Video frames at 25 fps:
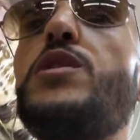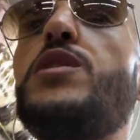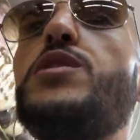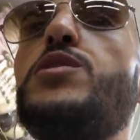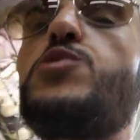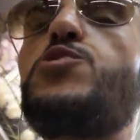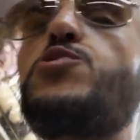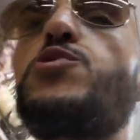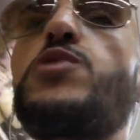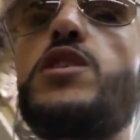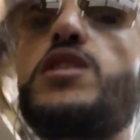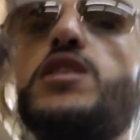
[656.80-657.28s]
عنده
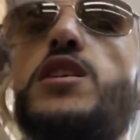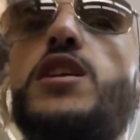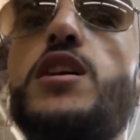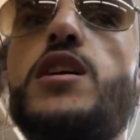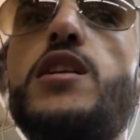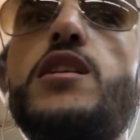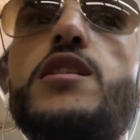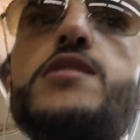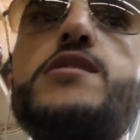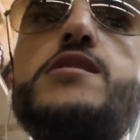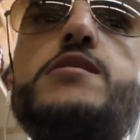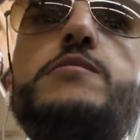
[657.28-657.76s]
شويه ديال
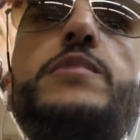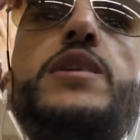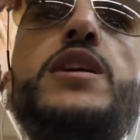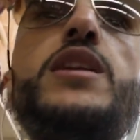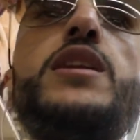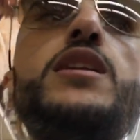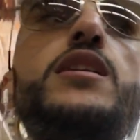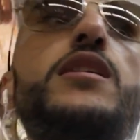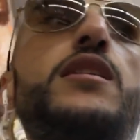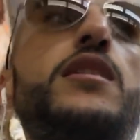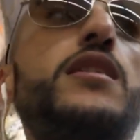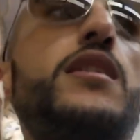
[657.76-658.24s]
راس المال
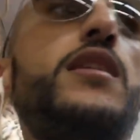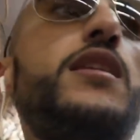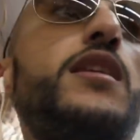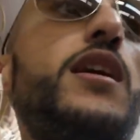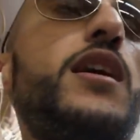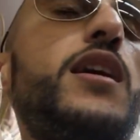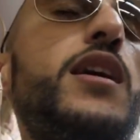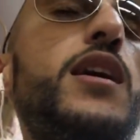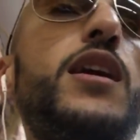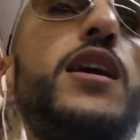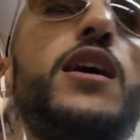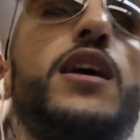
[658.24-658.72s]

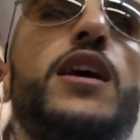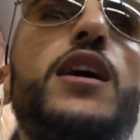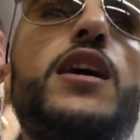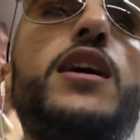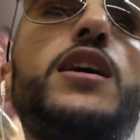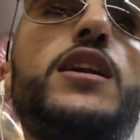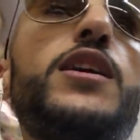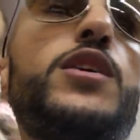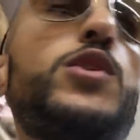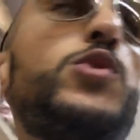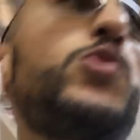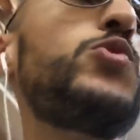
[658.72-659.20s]
على
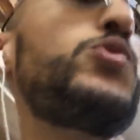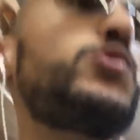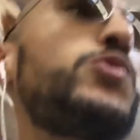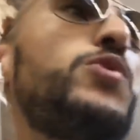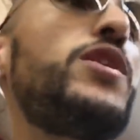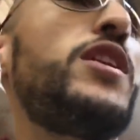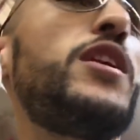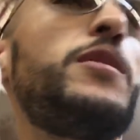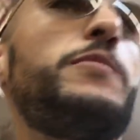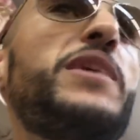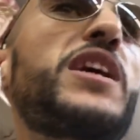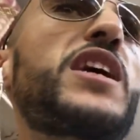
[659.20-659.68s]
الاقل يكون
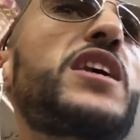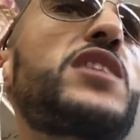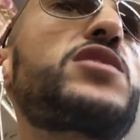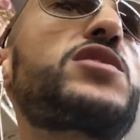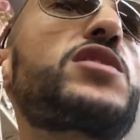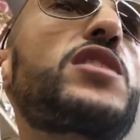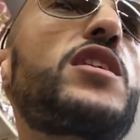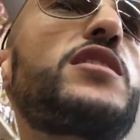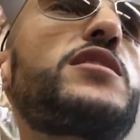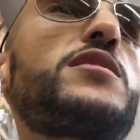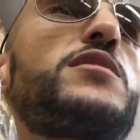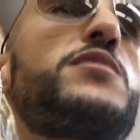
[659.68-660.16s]
الا ما كانش
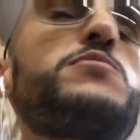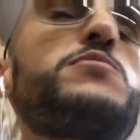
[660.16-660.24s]
غادي